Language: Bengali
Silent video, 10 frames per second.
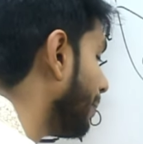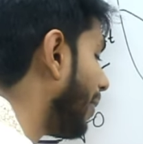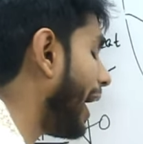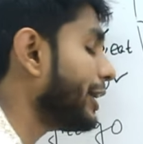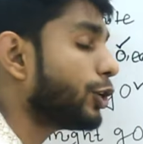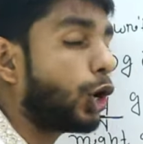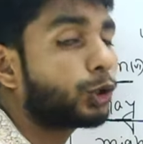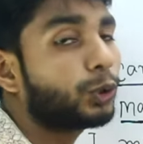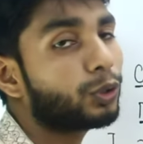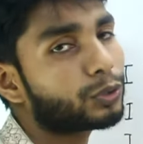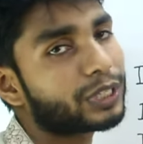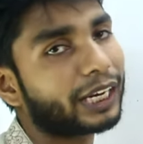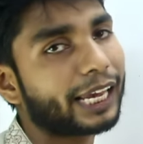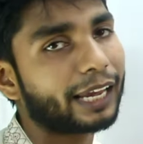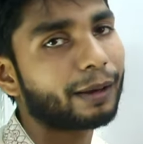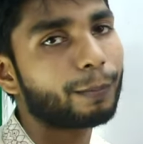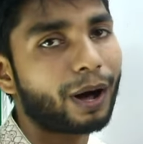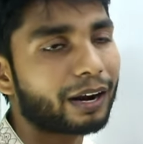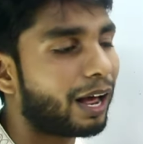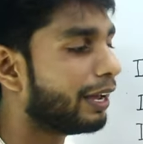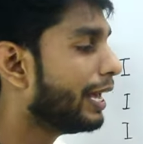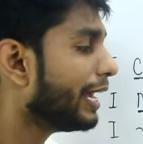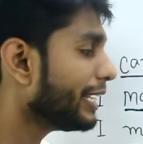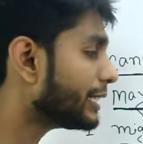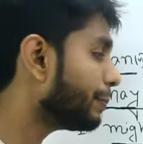মাইট অর্থ হচ্ছে কে পারা ইট